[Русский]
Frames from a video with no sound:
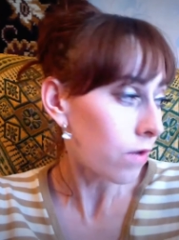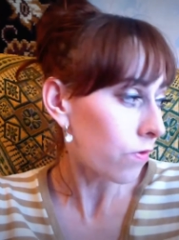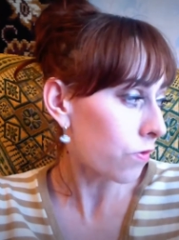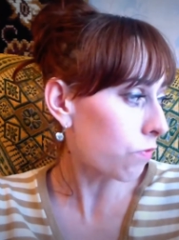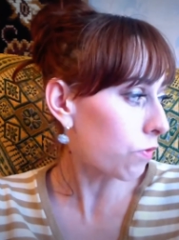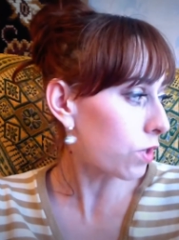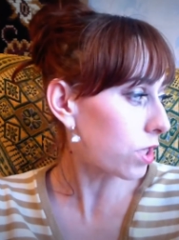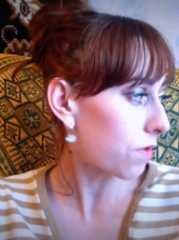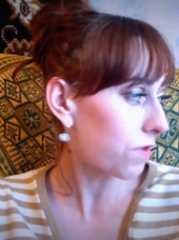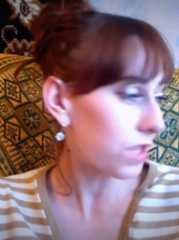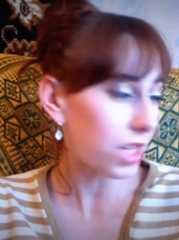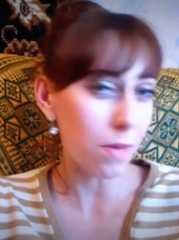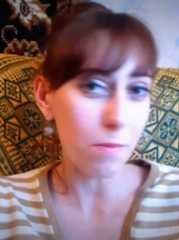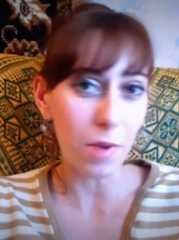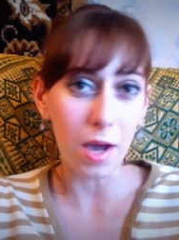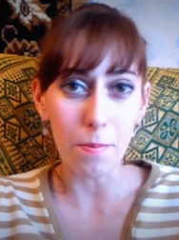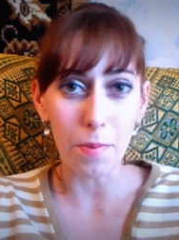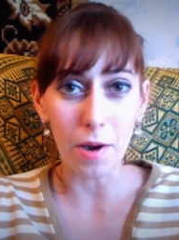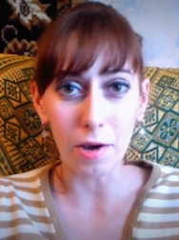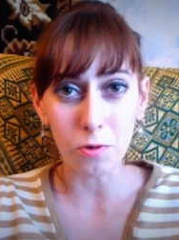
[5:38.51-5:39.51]
Ну вот и все
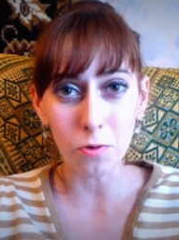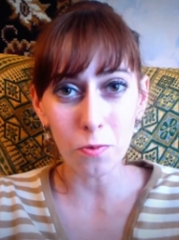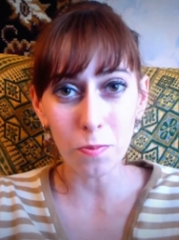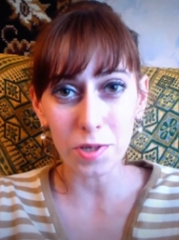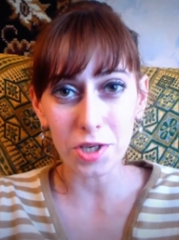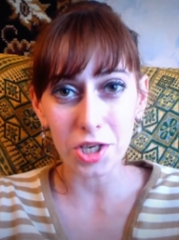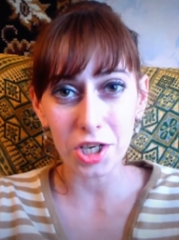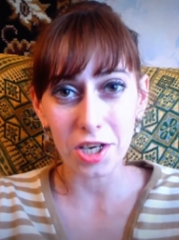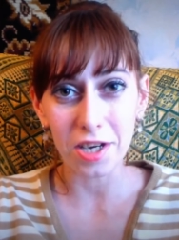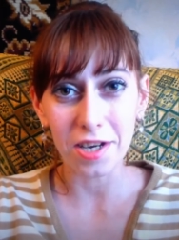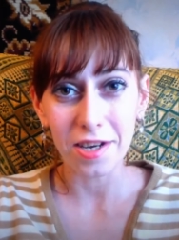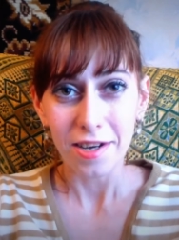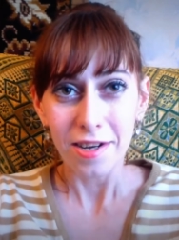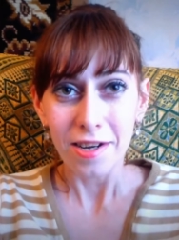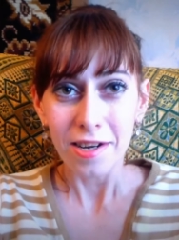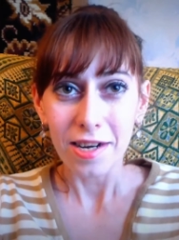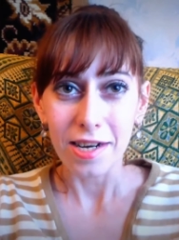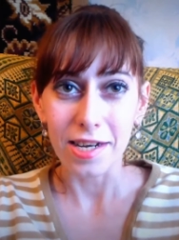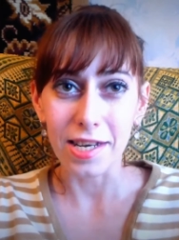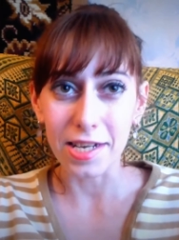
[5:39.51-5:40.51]
мои покупочки
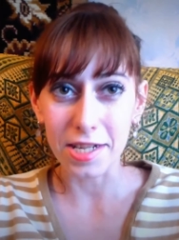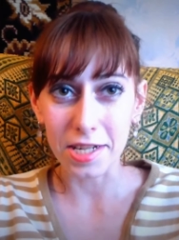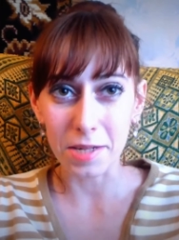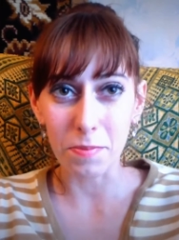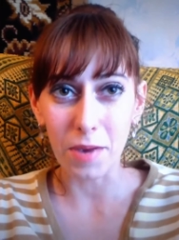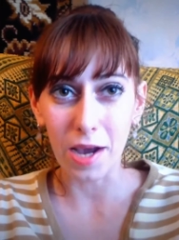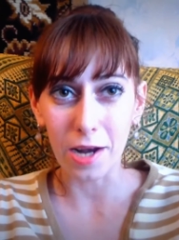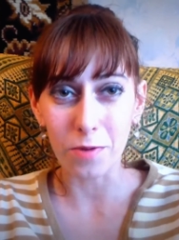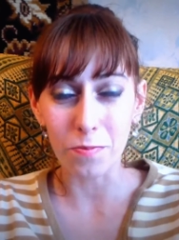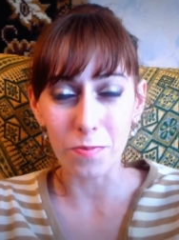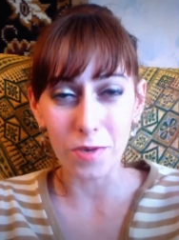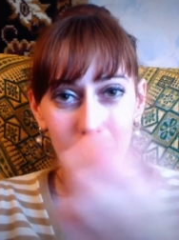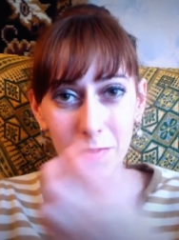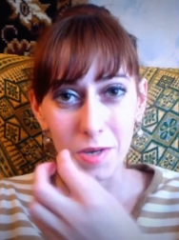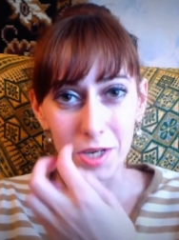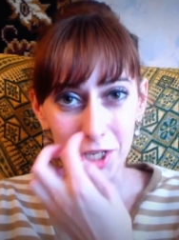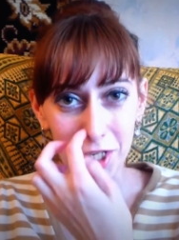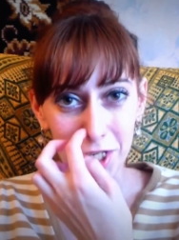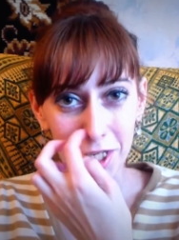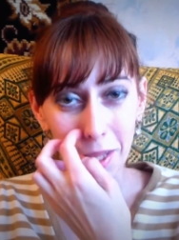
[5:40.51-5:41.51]
для себя
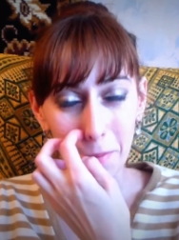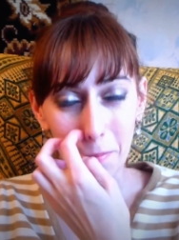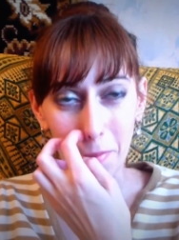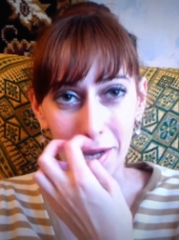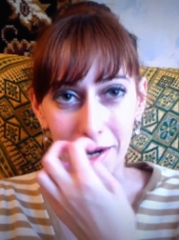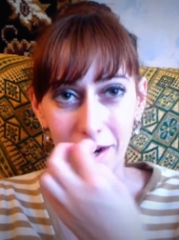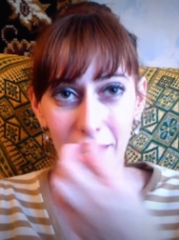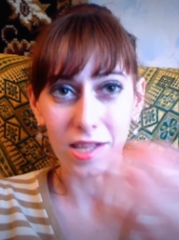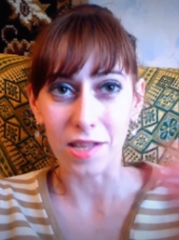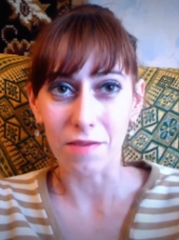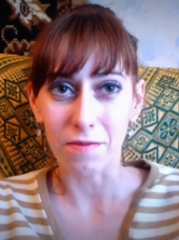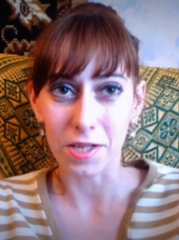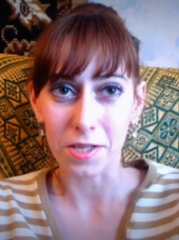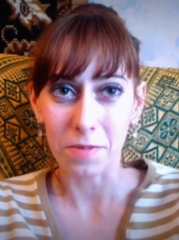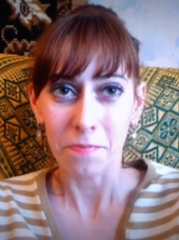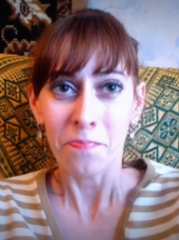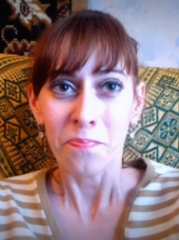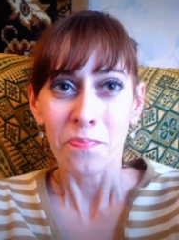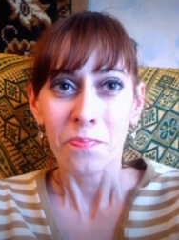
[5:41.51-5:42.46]
любимой решила порадовать.